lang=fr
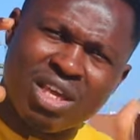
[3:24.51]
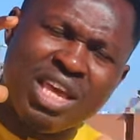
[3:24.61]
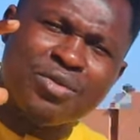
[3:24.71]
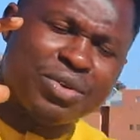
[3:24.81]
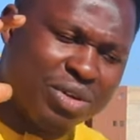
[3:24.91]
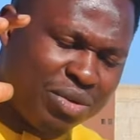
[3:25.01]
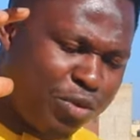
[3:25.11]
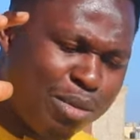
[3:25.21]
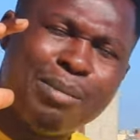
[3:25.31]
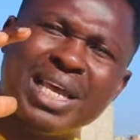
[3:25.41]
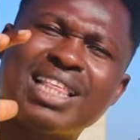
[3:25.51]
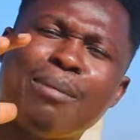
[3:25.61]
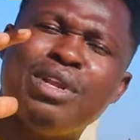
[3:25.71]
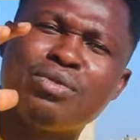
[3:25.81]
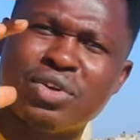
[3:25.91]
et vous-même
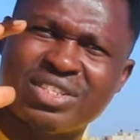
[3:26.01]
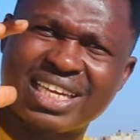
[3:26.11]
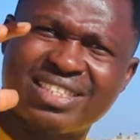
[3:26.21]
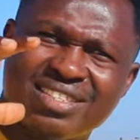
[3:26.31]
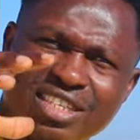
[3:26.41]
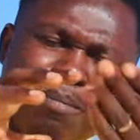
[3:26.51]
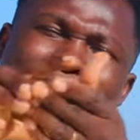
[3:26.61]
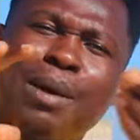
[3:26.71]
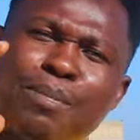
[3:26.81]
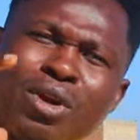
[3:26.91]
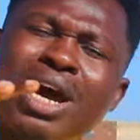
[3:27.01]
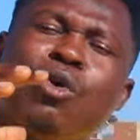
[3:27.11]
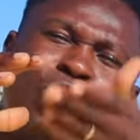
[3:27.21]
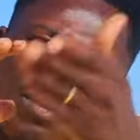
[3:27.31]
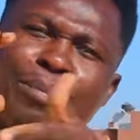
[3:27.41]
établir vos statistiques par rapport
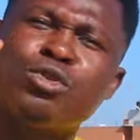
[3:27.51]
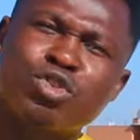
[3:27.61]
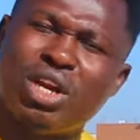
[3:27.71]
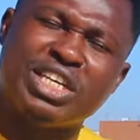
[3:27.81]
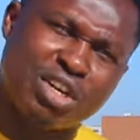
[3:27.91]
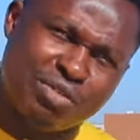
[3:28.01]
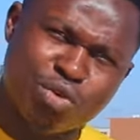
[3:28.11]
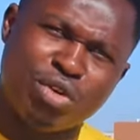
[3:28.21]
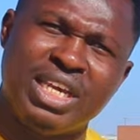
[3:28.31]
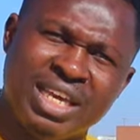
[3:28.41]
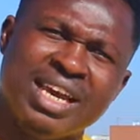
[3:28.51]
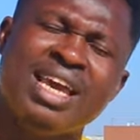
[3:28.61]
aux réponses que les gens vont donner.